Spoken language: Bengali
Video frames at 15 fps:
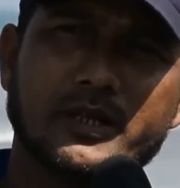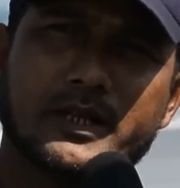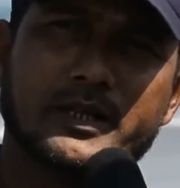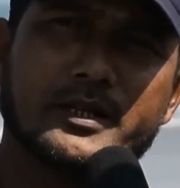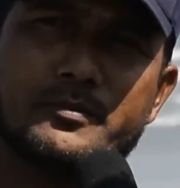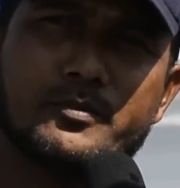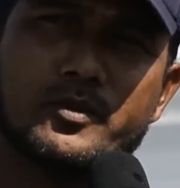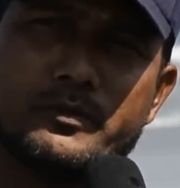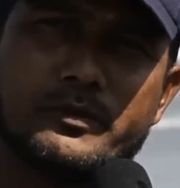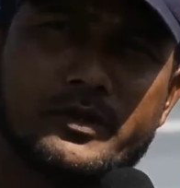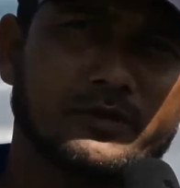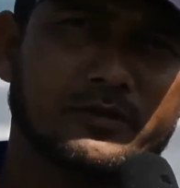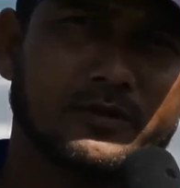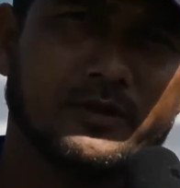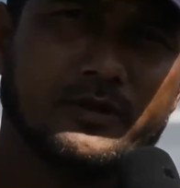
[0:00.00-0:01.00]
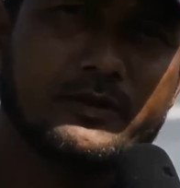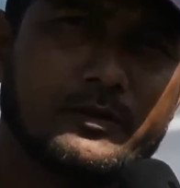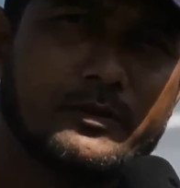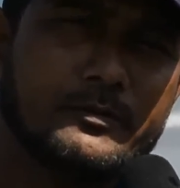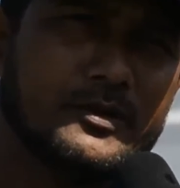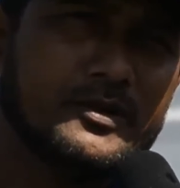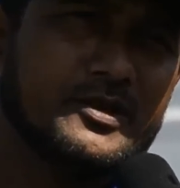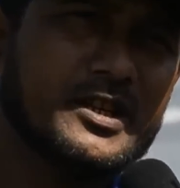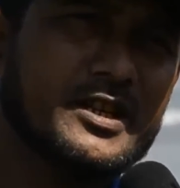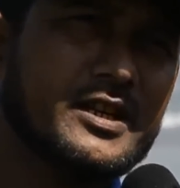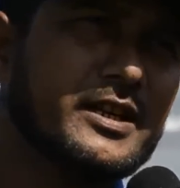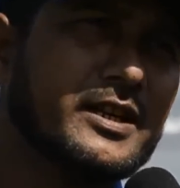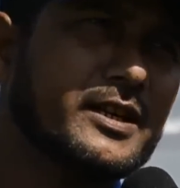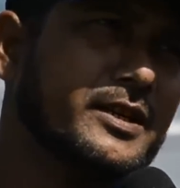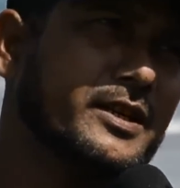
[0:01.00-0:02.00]
এখানে পরিবেশ ডিপার্টমেন্ট
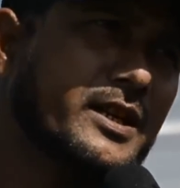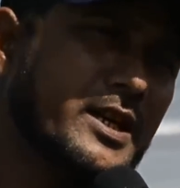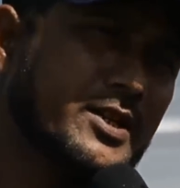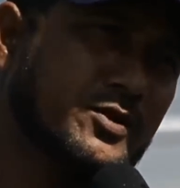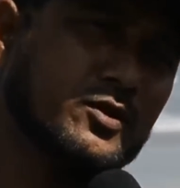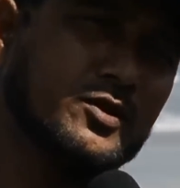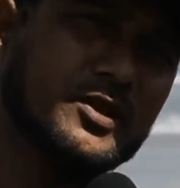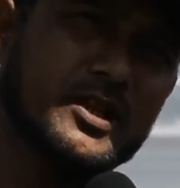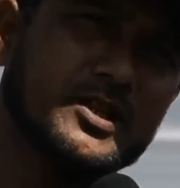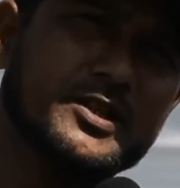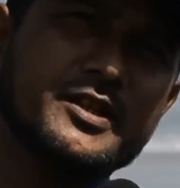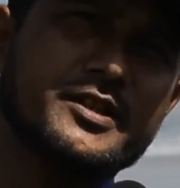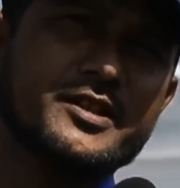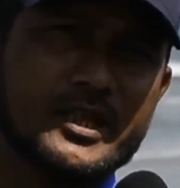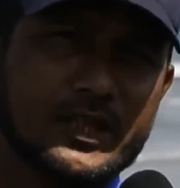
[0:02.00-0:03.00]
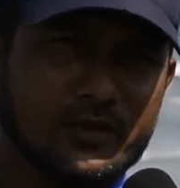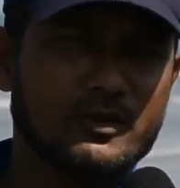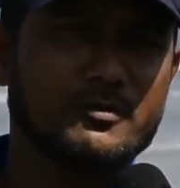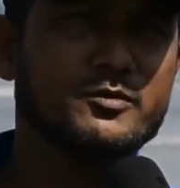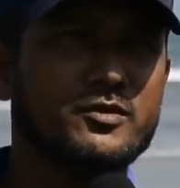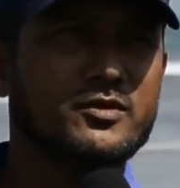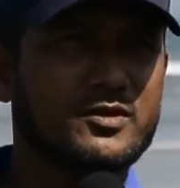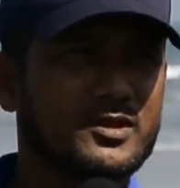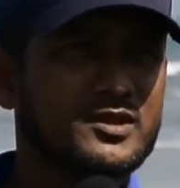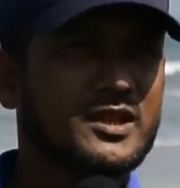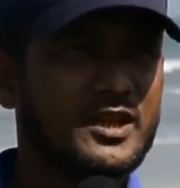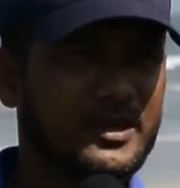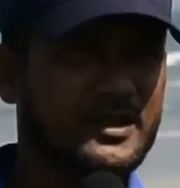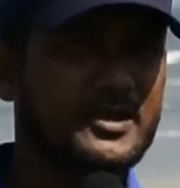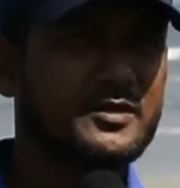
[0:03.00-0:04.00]
যারা এখানে কাজ করতে আসে এদের সাথে আমরা
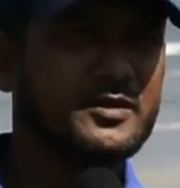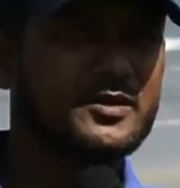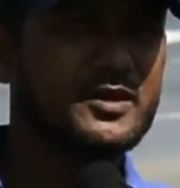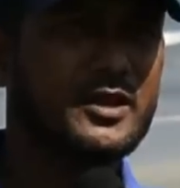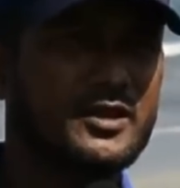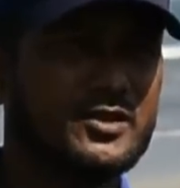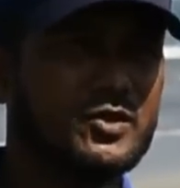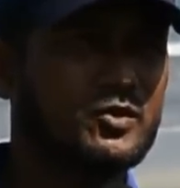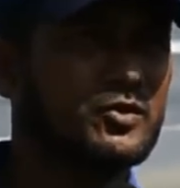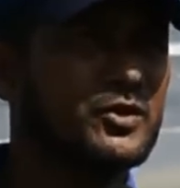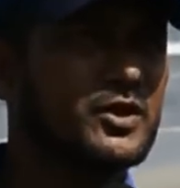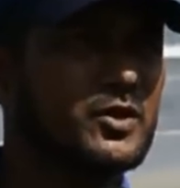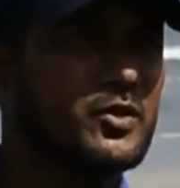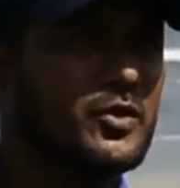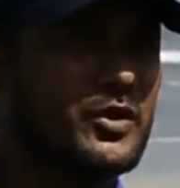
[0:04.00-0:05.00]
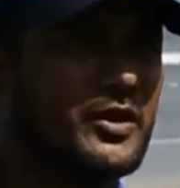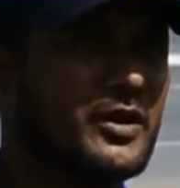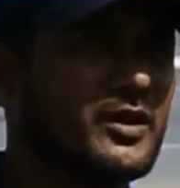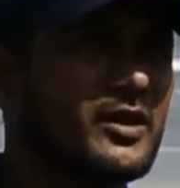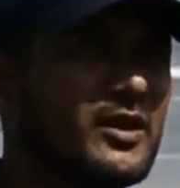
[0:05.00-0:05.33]
থাকি হ্যাঁ সহযোগিতা করি